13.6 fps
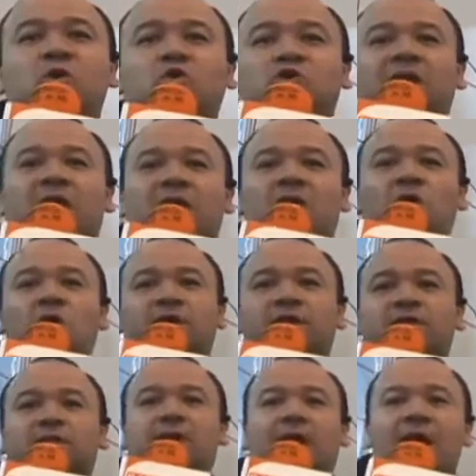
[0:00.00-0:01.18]
gustado
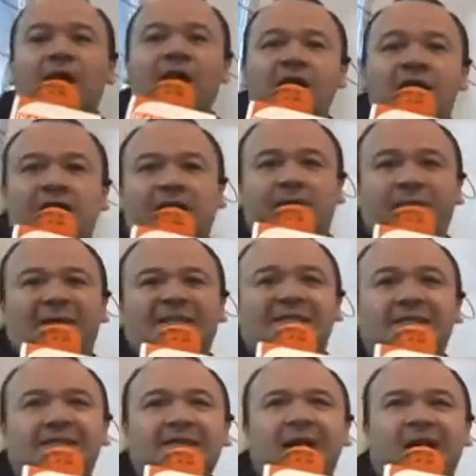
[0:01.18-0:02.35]
esta
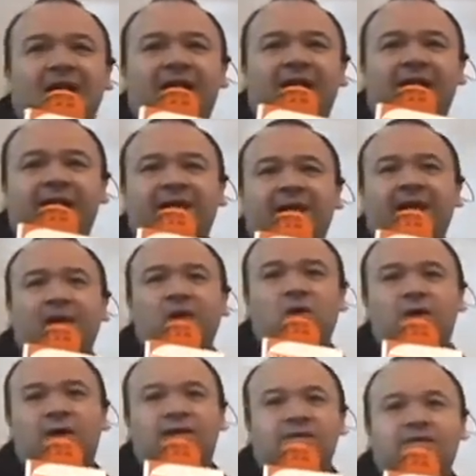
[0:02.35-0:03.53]
visita aquí en
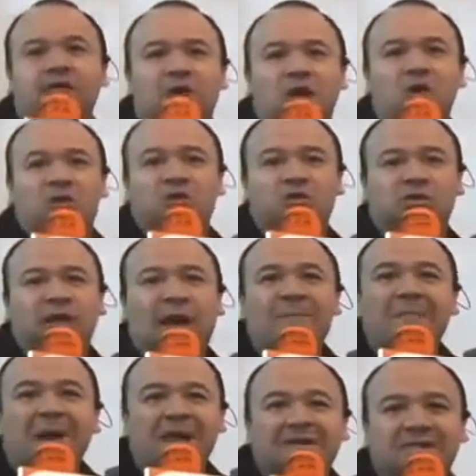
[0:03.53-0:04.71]
lo que es los
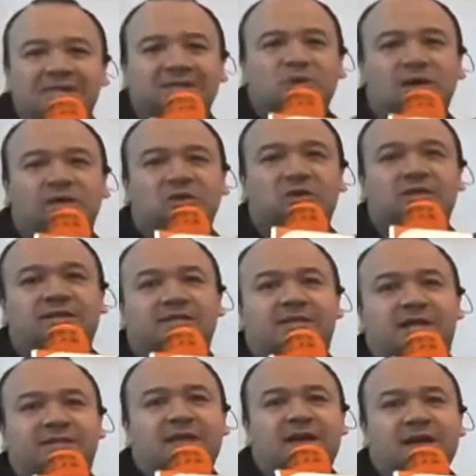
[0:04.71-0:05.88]
amantes
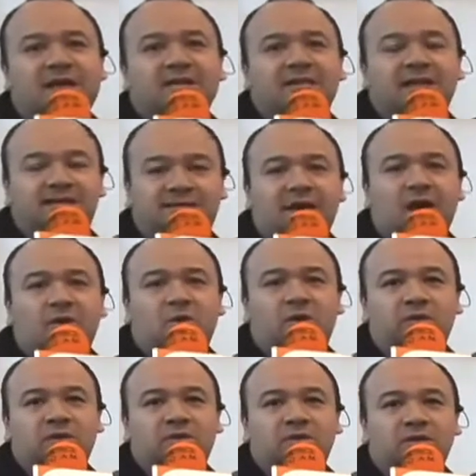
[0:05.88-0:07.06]
coleccionistas de Star
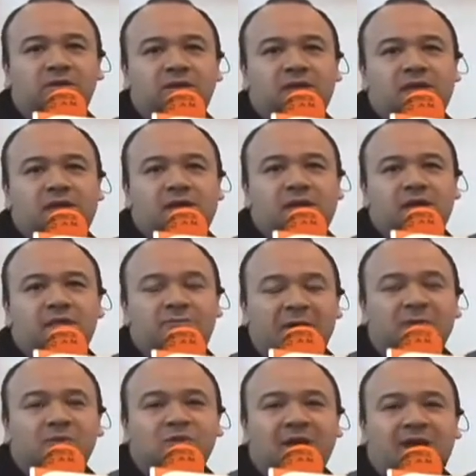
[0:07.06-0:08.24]
Wars.
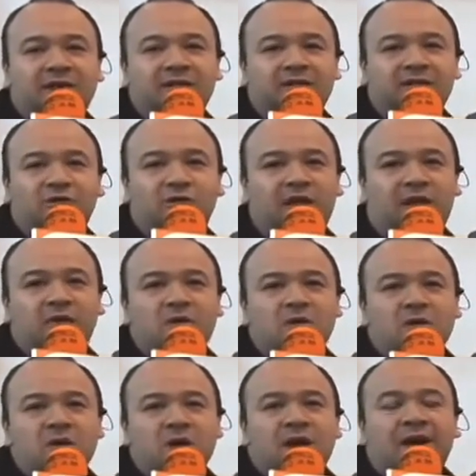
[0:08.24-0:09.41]
Esperemos que la hayan disfrutado.
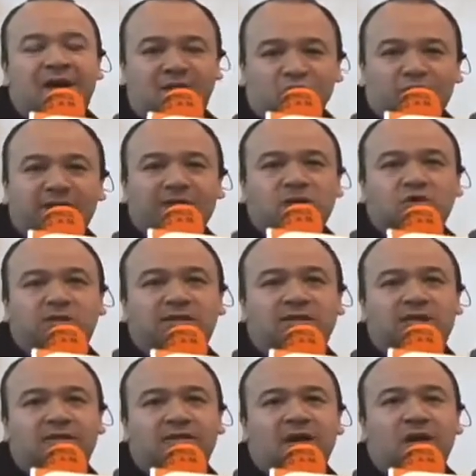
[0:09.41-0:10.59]
Radio 13
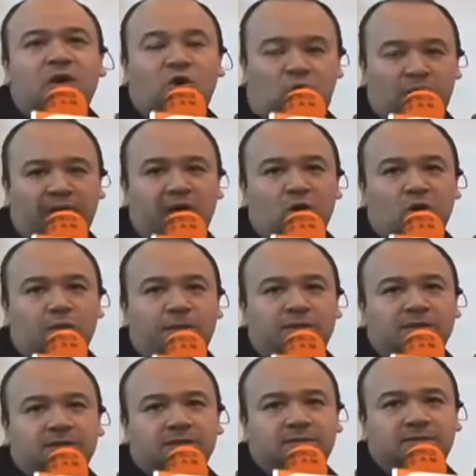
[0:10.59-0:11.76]
Noticias, Rogelio
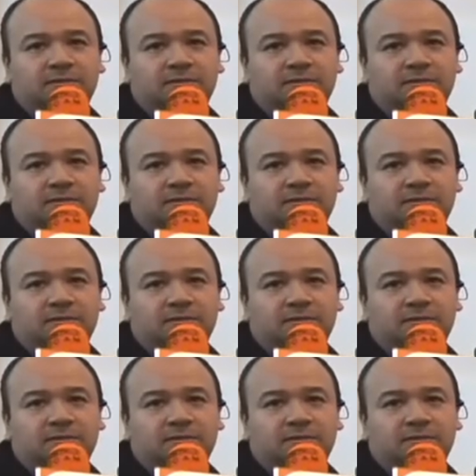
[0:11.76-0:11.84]
López.